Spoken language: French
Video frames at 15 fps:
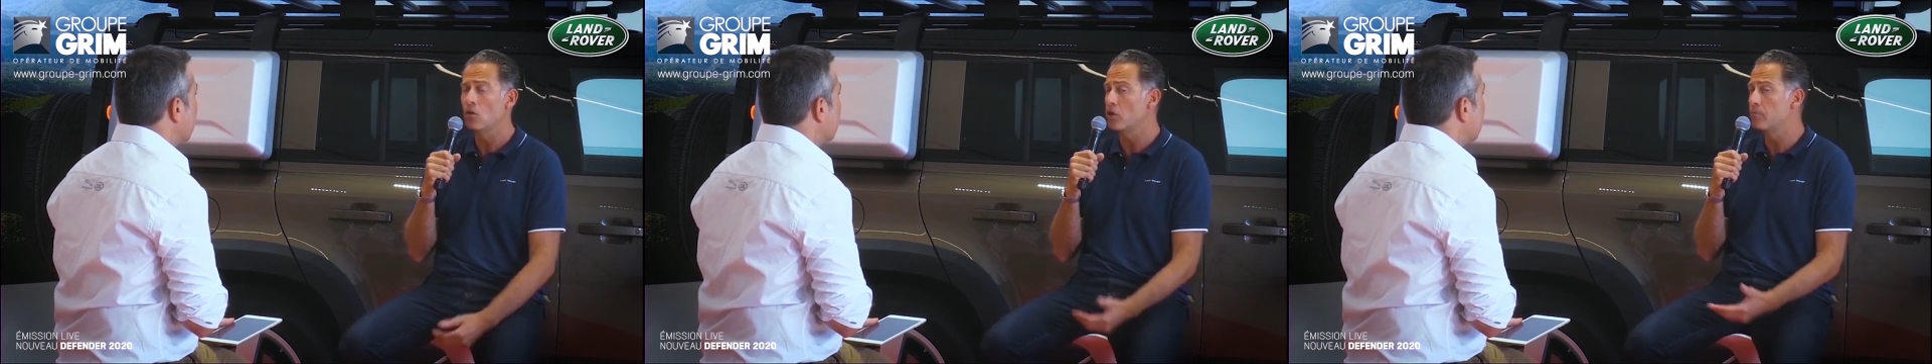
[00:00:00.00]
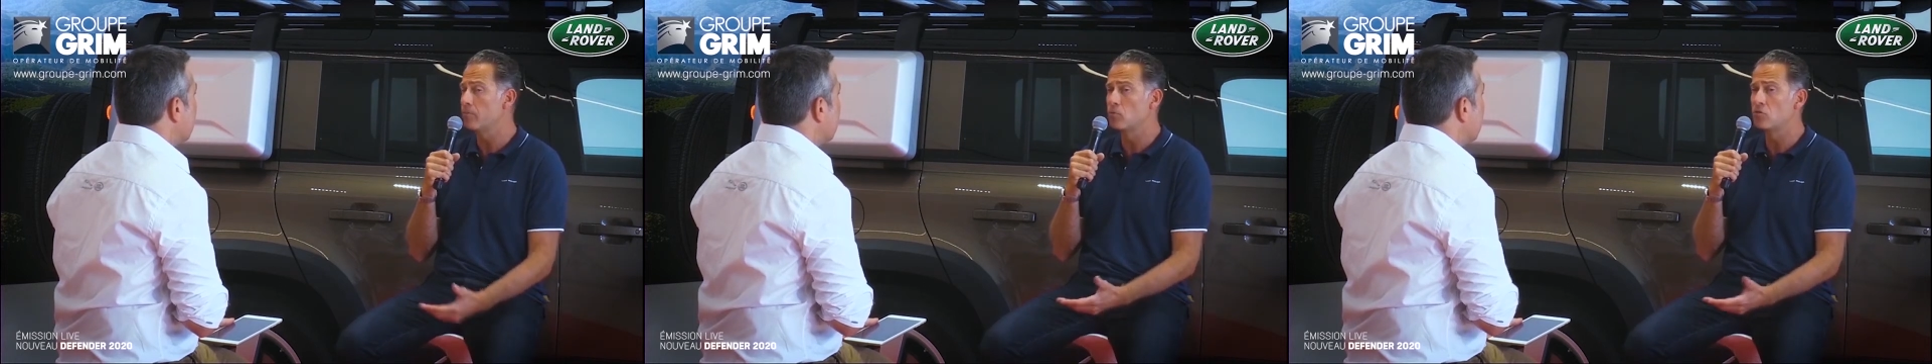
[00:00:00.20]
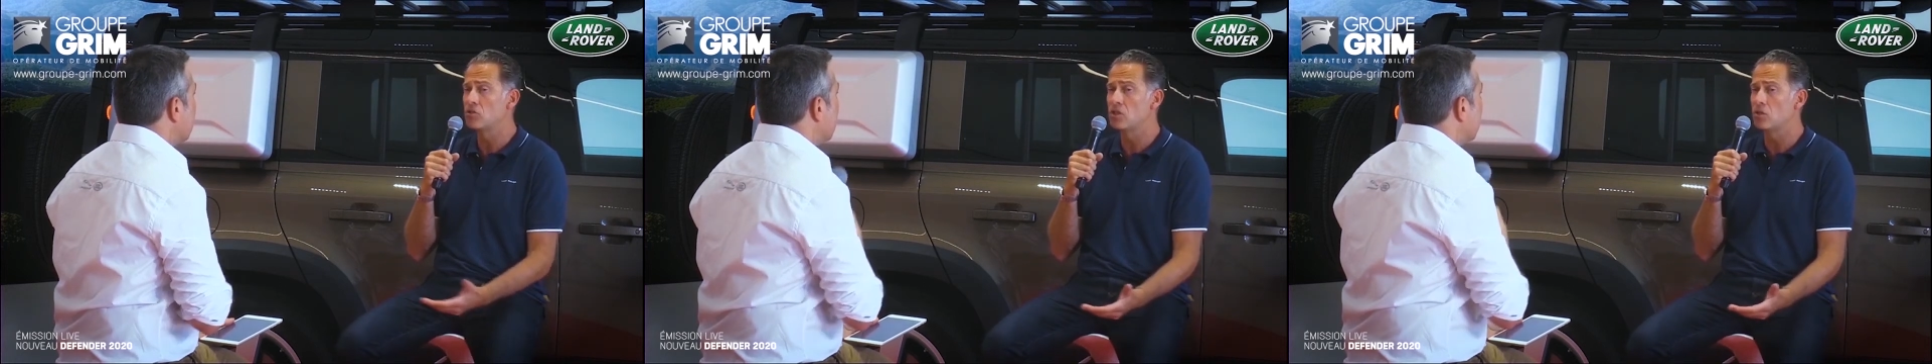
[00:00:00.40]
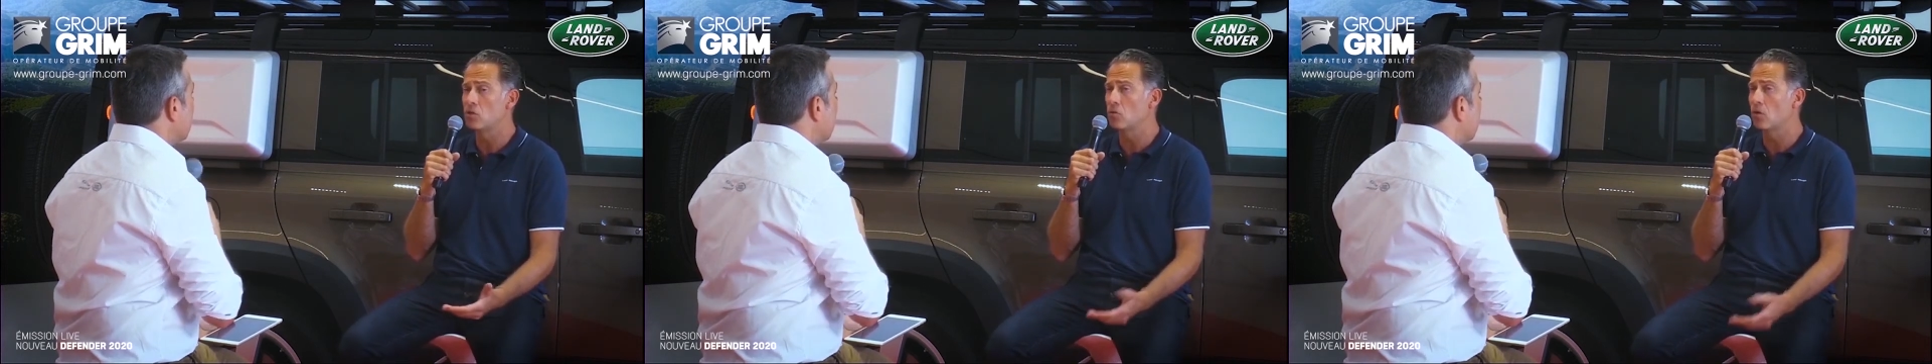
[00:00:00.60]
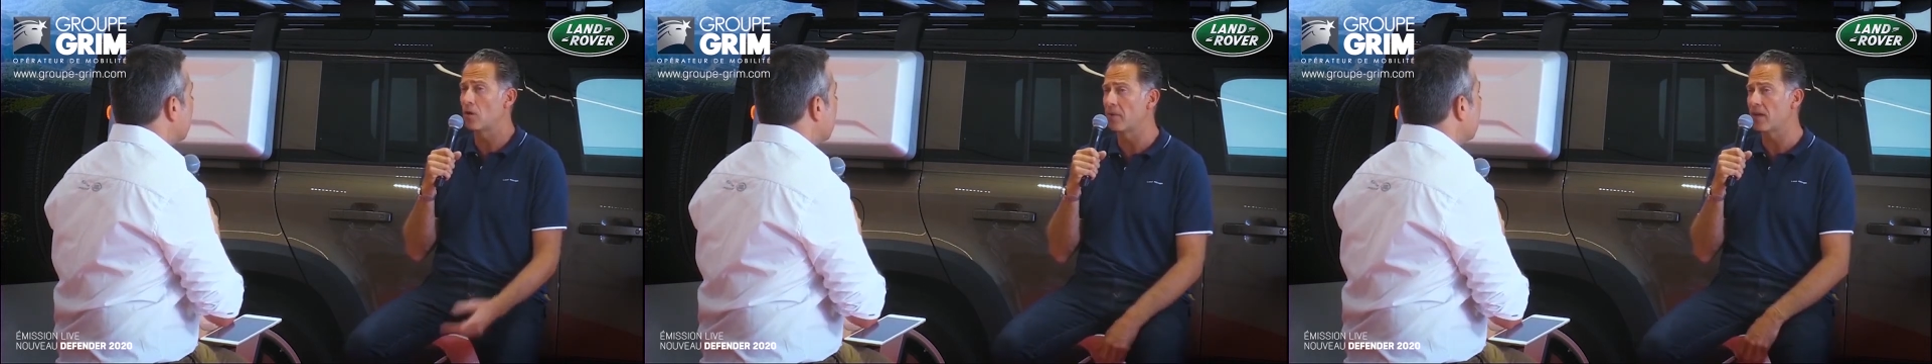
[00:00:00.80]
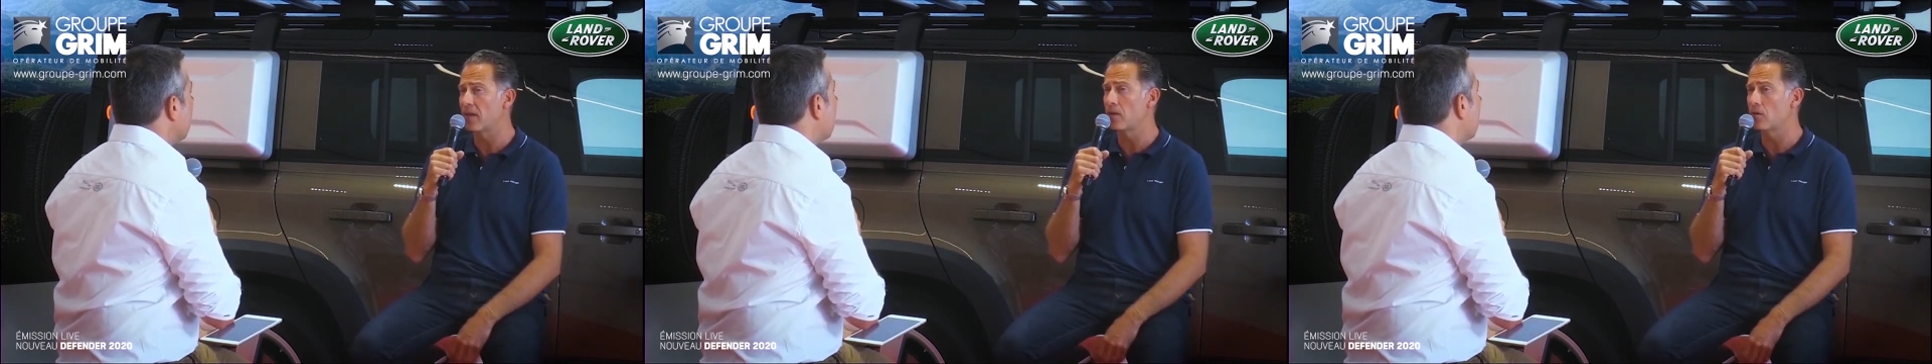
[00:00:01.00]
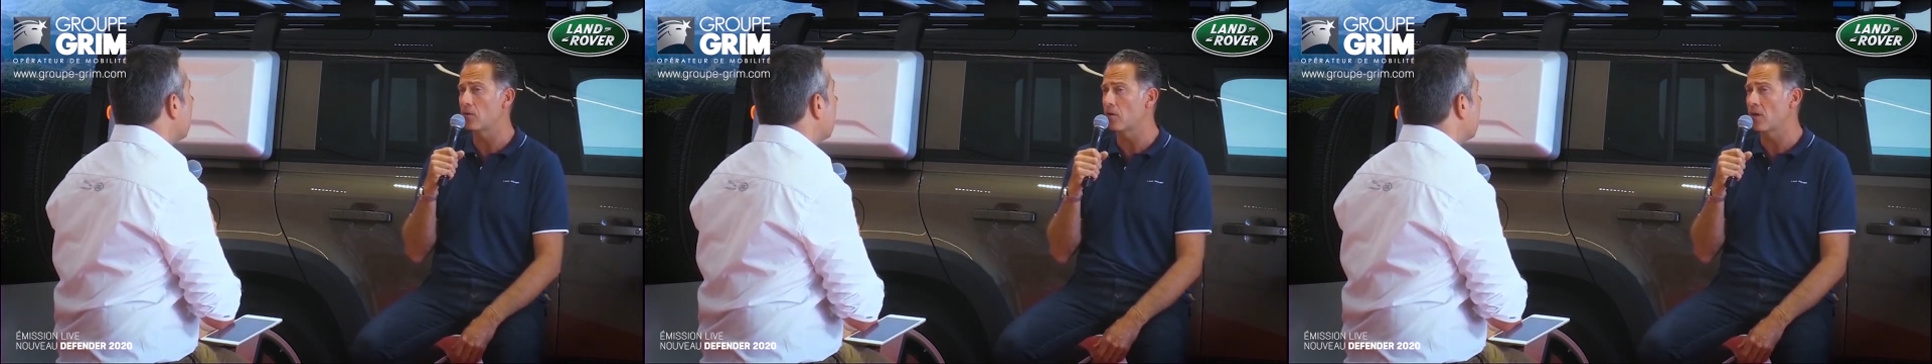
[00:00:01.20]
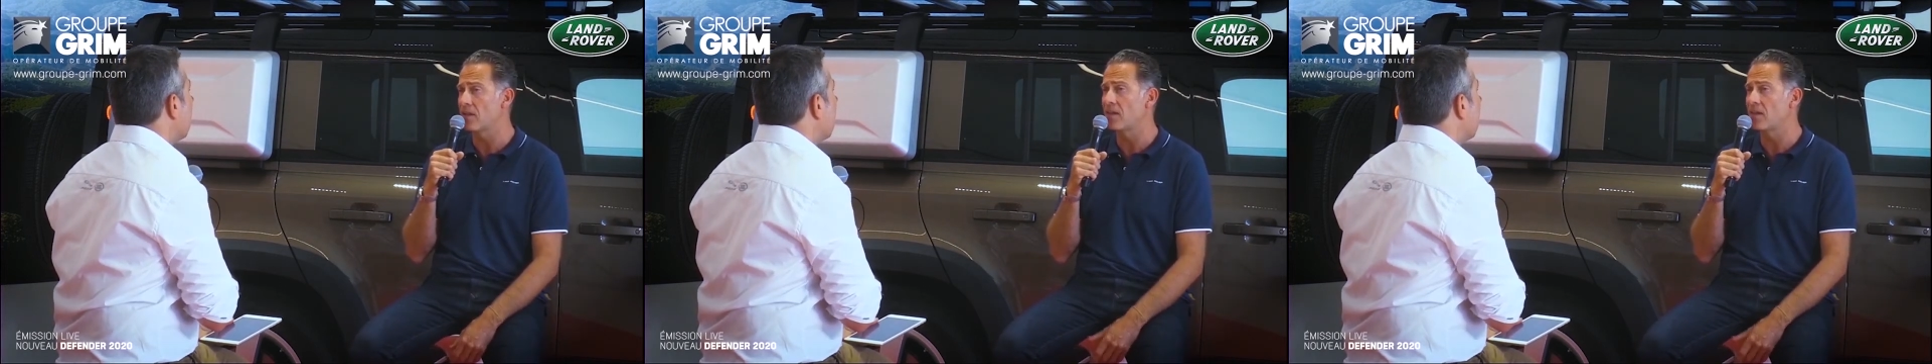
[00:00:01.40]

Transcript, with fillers: On a une position après euh,